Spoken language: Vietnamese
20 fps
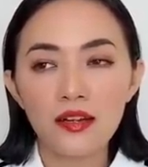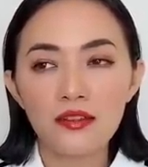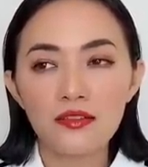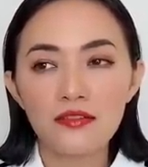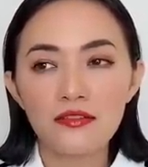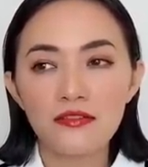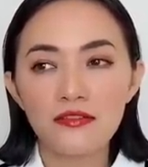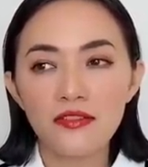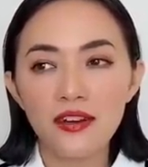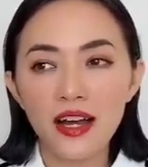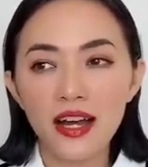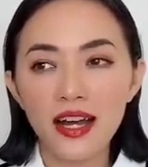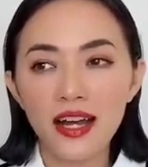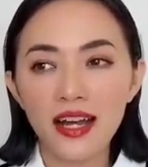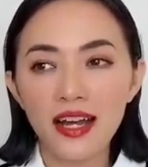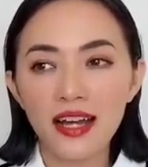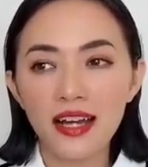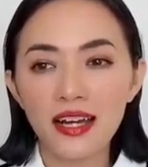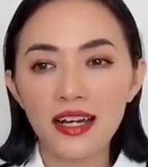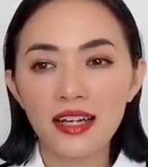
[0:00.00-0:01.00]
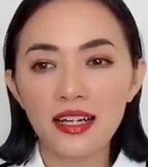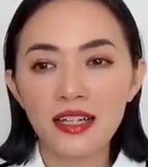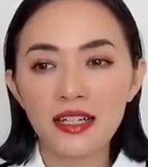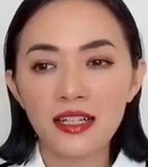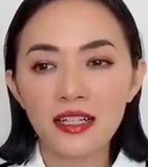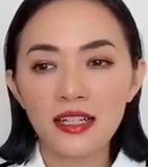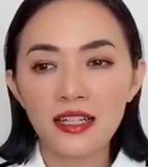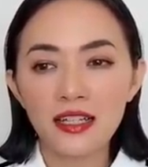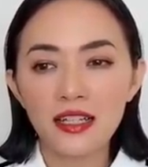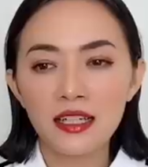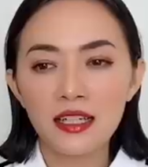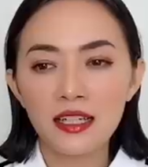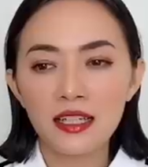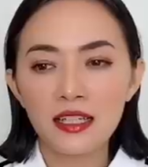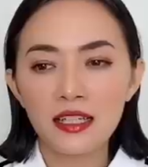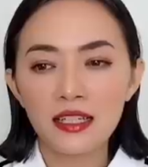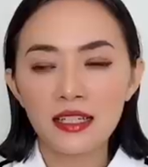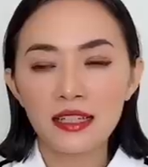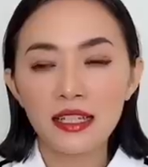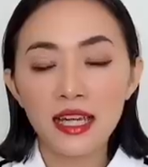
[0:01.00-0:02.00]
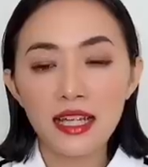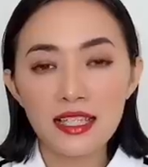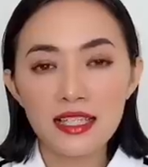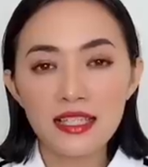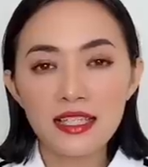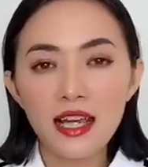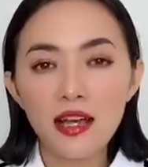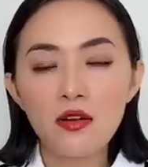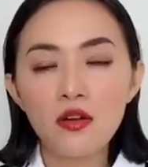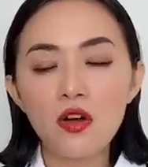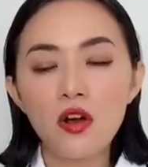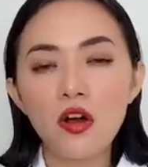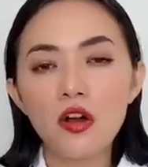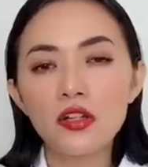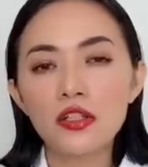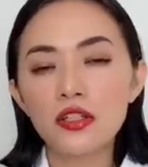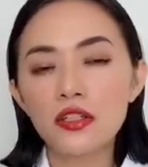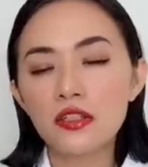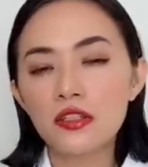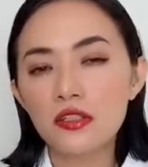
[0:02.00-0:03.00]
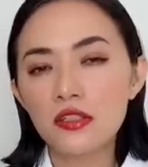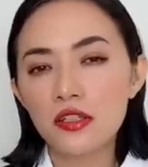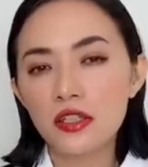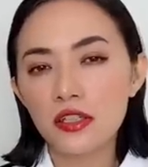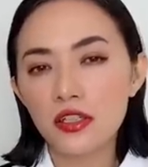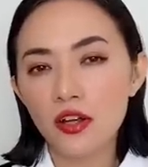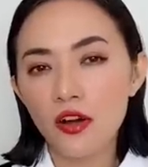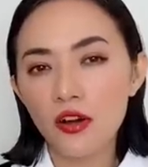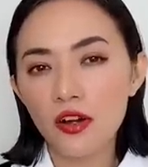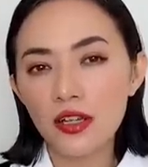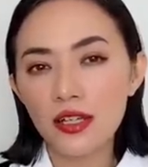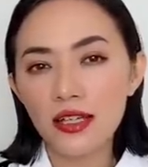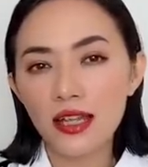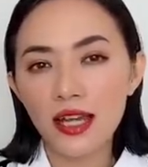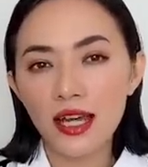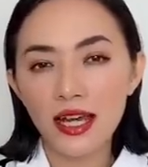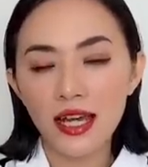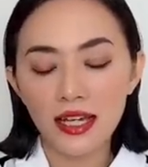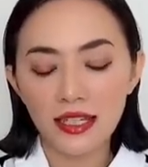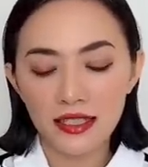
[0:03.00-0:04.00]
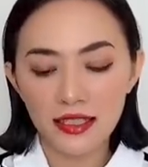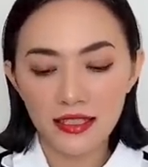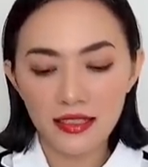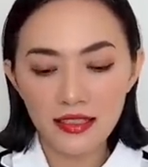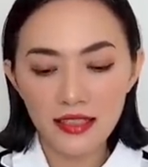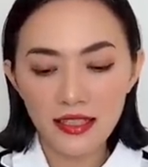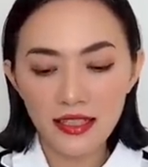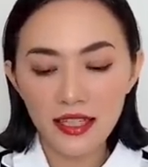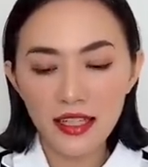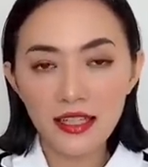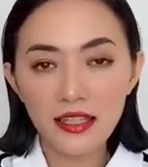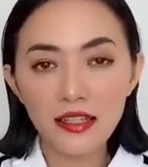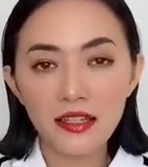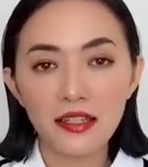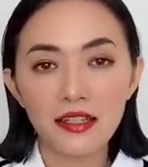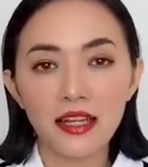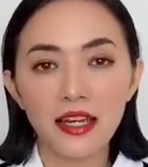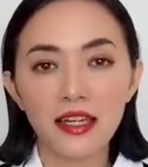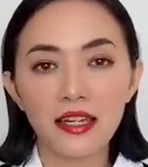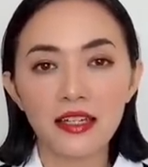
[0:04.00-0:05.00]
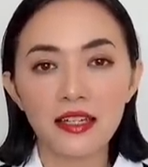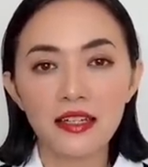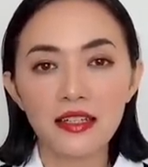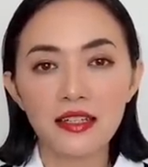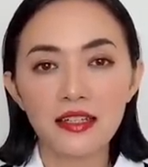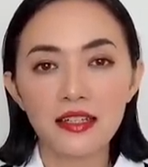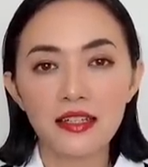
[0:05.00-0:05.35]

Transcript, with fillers: Và tại sao có những người nói là những cái lễ lệ này á